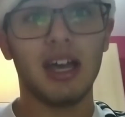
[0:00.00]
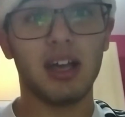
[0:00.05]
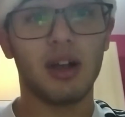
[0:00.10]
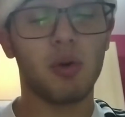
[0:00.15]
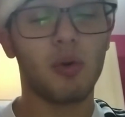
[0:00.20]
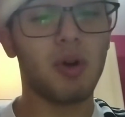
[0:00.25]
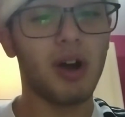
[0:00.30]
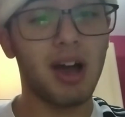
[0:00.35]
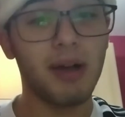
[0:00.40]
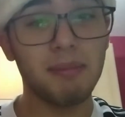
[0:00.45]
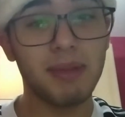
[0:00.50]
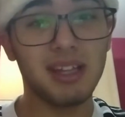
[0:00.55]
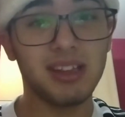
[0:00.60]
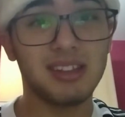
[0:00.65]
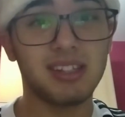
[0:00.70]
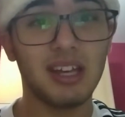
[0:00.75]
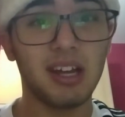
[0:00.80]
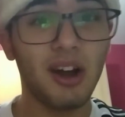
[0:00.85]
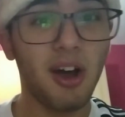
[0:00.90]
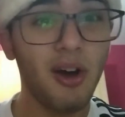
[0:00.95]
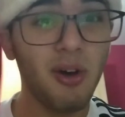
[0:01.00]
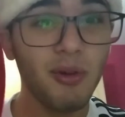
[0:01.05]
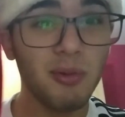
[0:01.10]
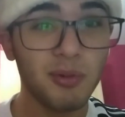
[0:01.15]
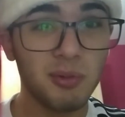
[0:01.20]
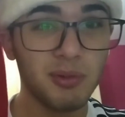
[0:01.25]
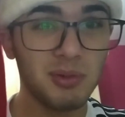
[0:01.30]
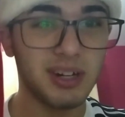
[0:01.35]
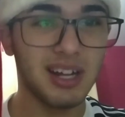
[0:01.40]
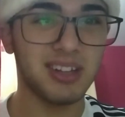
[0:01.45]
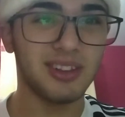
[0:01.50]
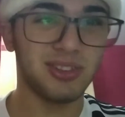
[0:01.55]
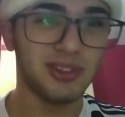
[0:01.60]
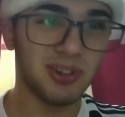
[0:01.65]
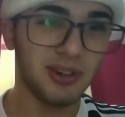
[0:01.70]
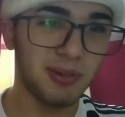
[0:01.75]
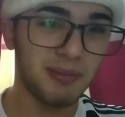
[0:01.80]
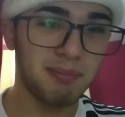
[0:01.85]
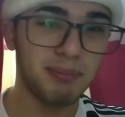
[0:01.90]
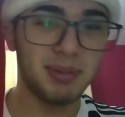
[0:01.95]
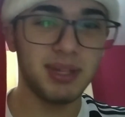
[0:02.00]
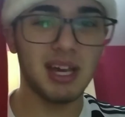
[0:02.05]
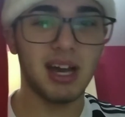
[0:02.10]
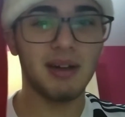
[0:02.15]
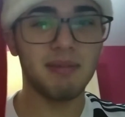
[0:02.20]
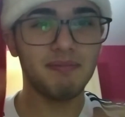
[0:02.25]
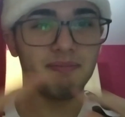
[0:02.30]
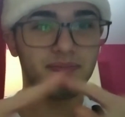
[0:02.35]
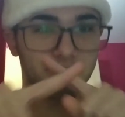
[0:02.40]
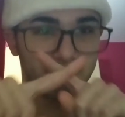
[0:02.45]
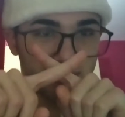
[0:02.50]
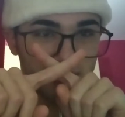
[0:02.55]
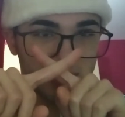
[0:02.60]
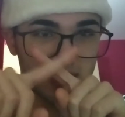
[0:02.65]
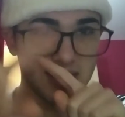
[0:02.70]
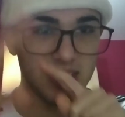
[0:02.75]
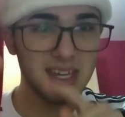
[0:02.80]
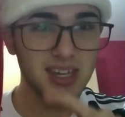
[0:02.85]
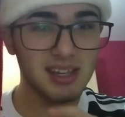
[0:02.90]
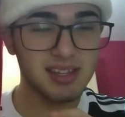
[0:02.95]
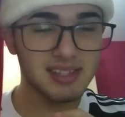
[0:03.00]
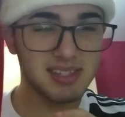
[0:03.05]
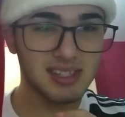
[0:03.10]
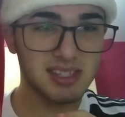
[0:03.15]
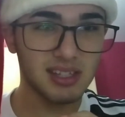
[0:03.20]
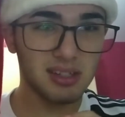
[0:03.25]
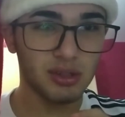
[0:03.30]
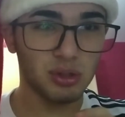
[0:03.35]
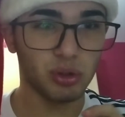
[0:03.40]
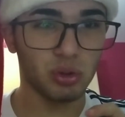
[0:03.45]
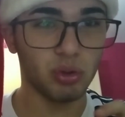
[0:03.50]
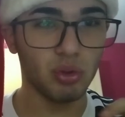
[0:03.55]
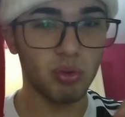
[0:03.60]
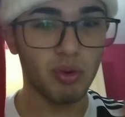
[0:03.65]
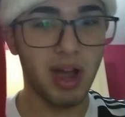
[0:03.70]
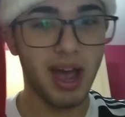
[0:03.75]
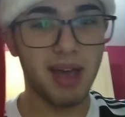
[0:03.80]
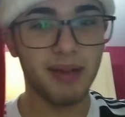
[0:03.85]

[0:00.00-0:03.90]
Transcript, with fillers: Qua metterò una doppia. X2.